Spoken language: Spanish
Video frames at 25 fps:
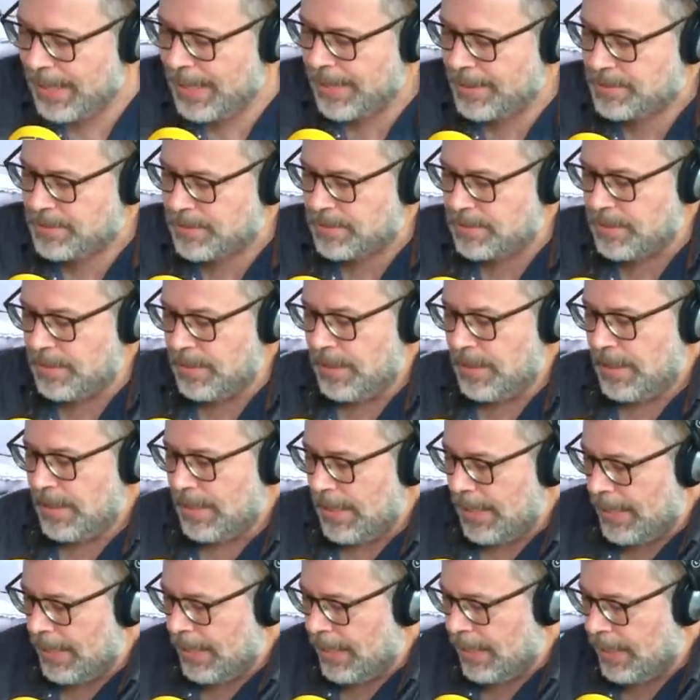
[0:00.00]
es
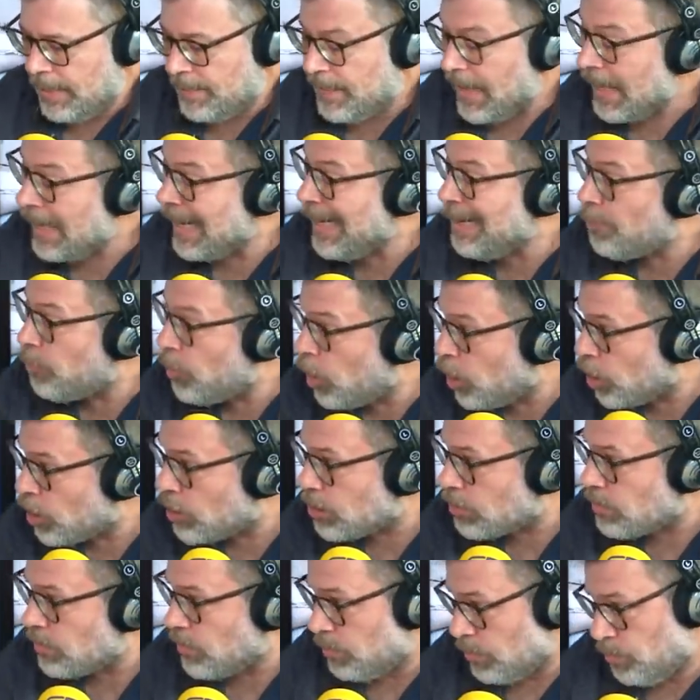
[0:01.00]
eh, darle
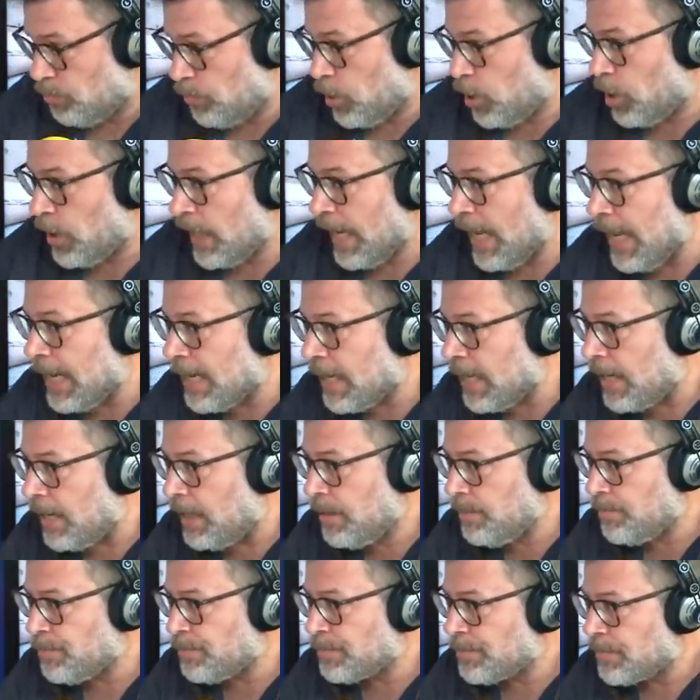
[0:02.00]
blog
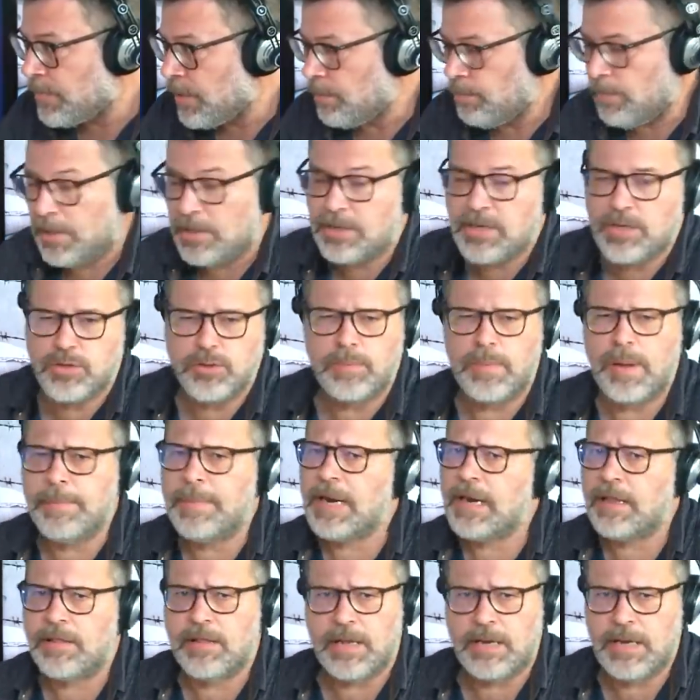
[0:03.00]
bloquearle, vale. pero es que eso me
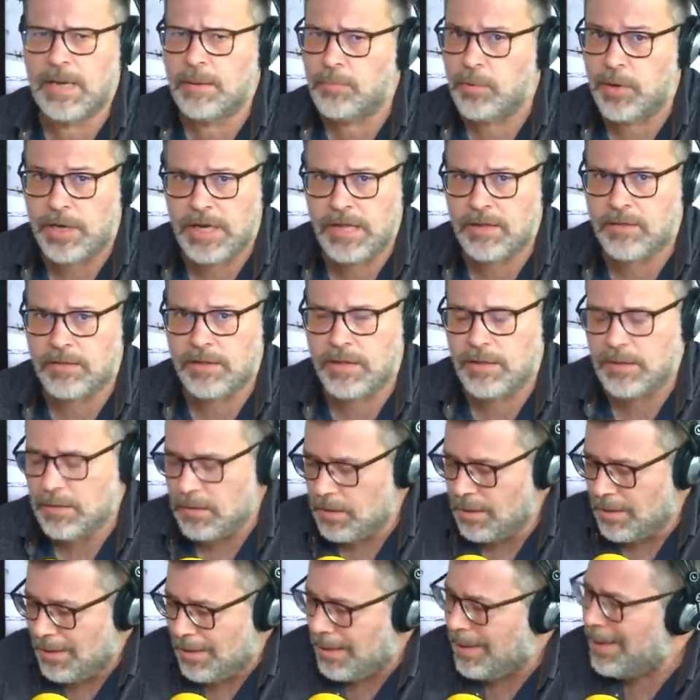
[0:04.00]
parecería muy nazi.
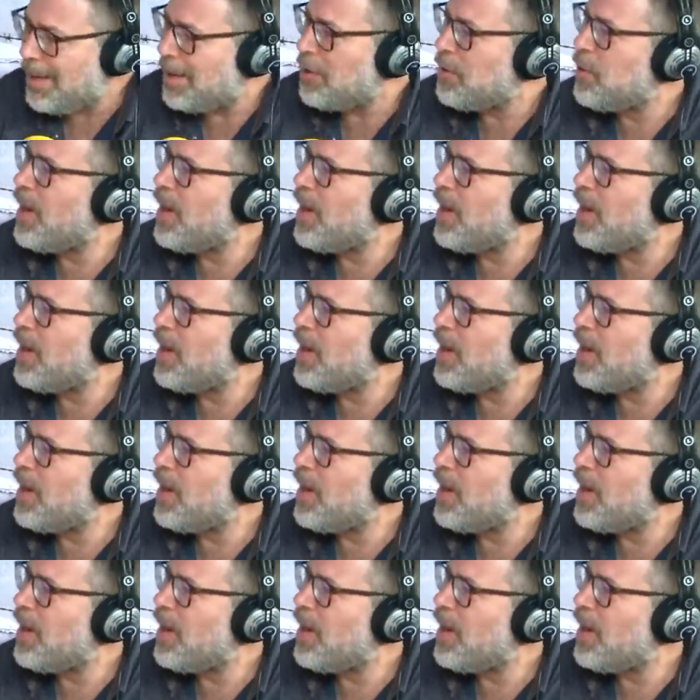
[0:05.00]
Y